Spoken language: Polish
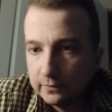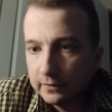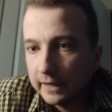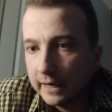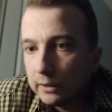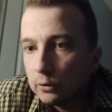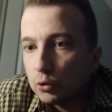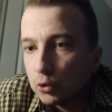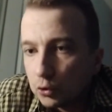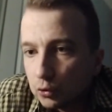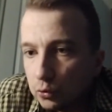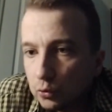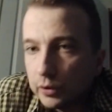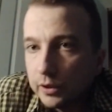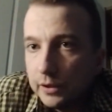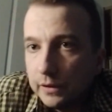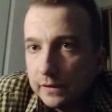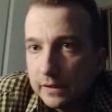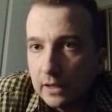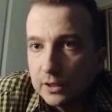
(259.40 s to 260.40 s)
kręgu
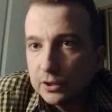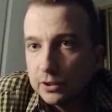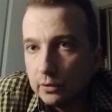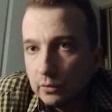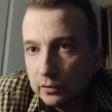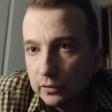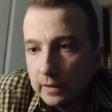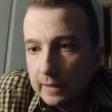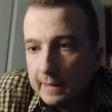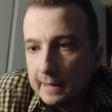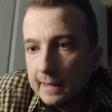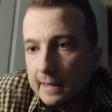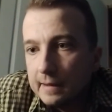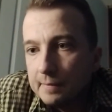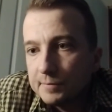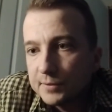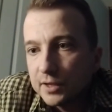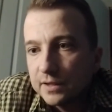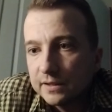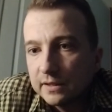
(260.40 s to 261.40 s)
sztuki zacznę od
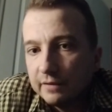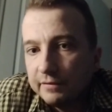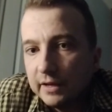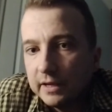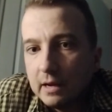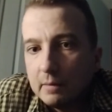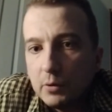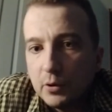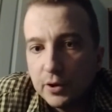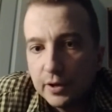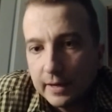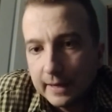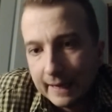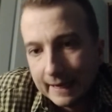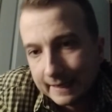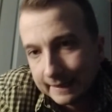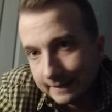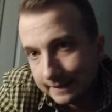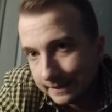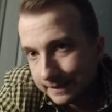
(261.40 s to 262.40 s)
przedstawienia moich
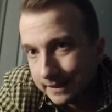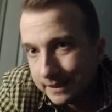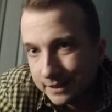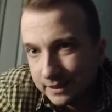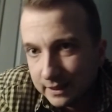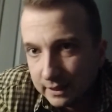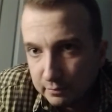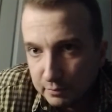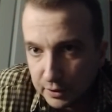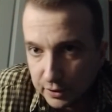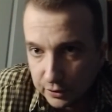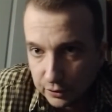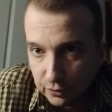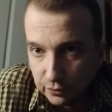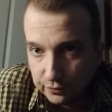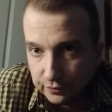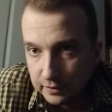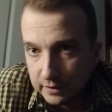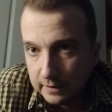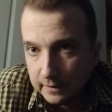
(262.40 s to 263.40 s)
artystycznych
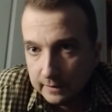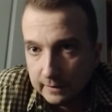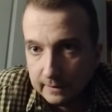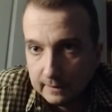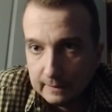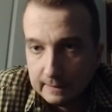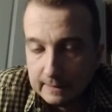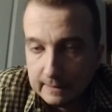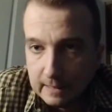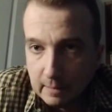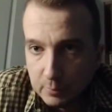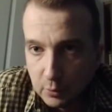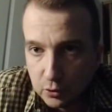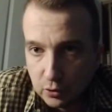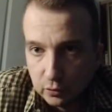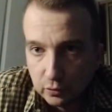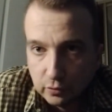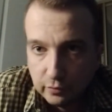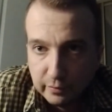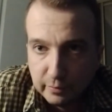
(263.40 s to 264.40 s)
mistrzów. I, I, na
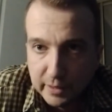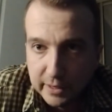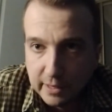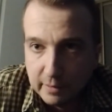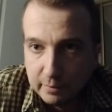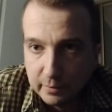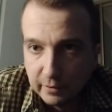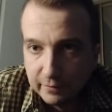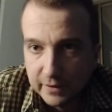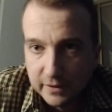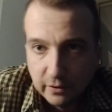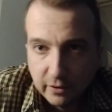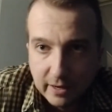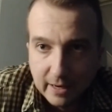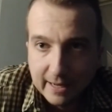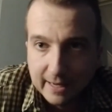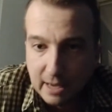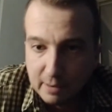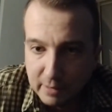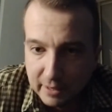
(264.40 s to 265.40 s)
początku wymienię
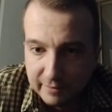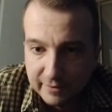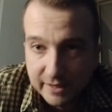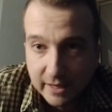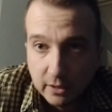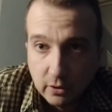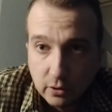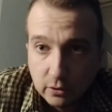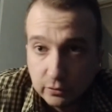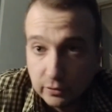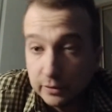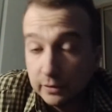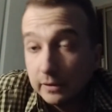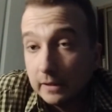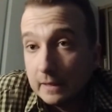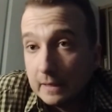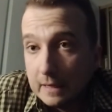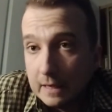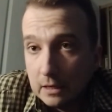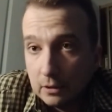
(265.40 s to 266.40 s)
profesora Lecha Majewskiego, który
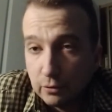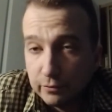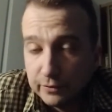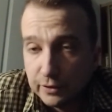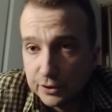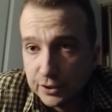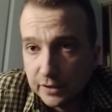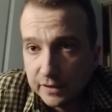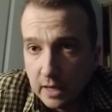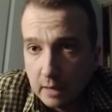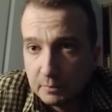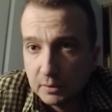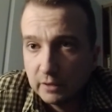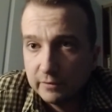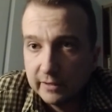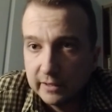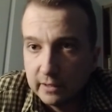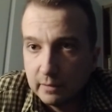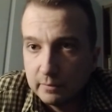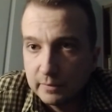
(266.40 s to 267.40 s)
również jest
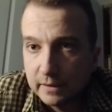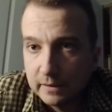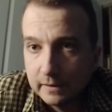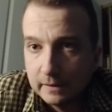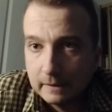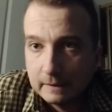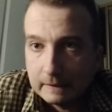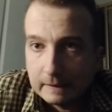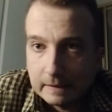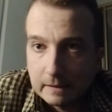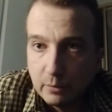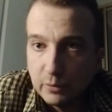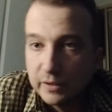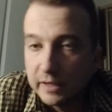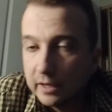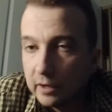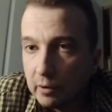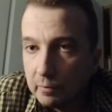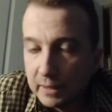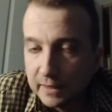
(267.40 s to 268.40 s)
absolwentem z
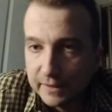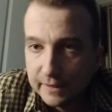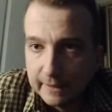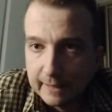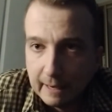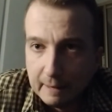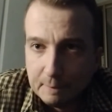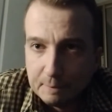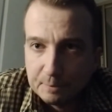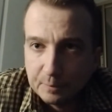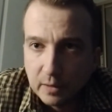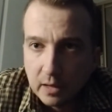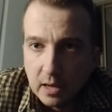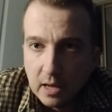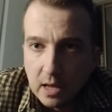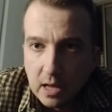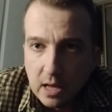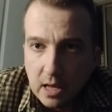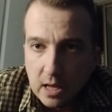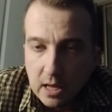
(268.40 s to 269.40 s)
Załońskiego Plastyka.
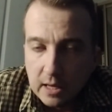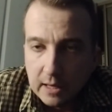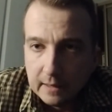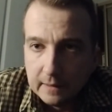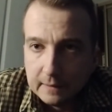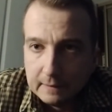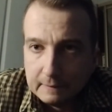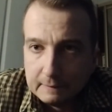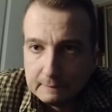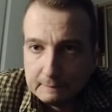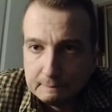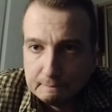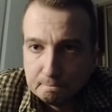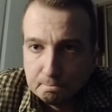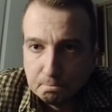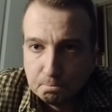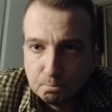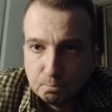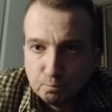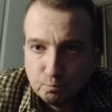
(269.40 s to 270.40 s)

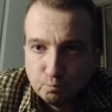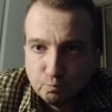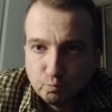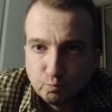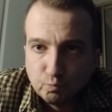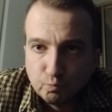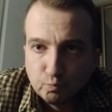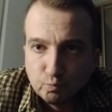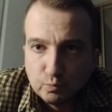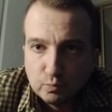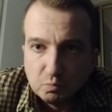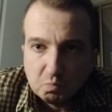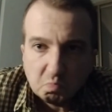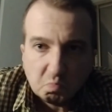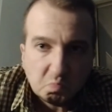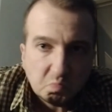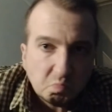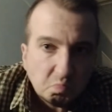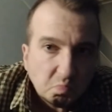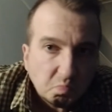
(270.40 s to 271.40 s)
Um,
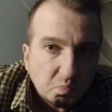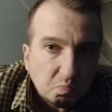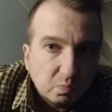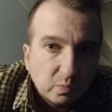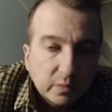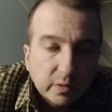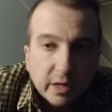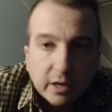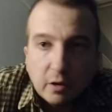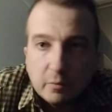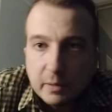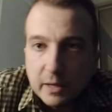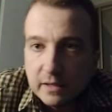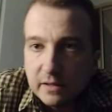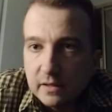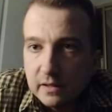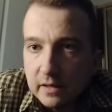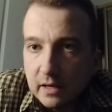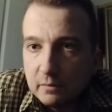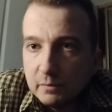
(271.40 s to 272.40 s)
jego
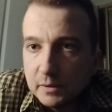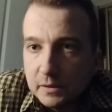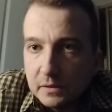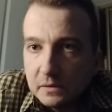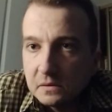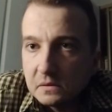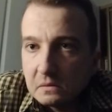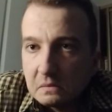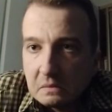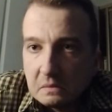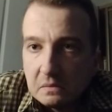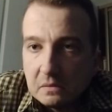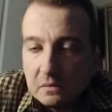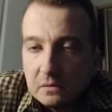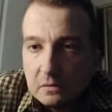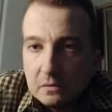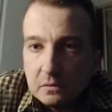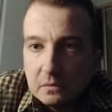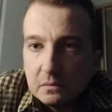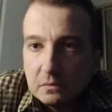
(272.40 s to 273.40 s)
prace jakby
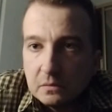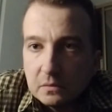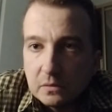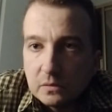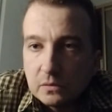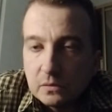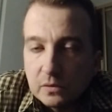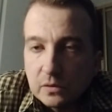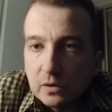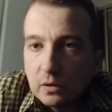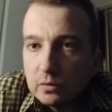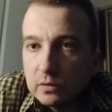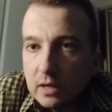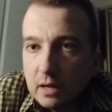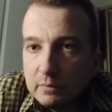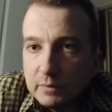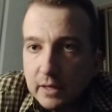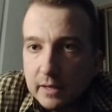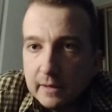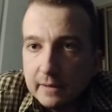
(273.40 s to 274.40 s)
e, są
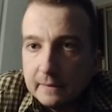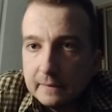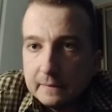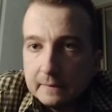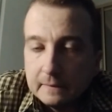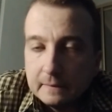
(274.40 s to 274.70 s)
dla mnie,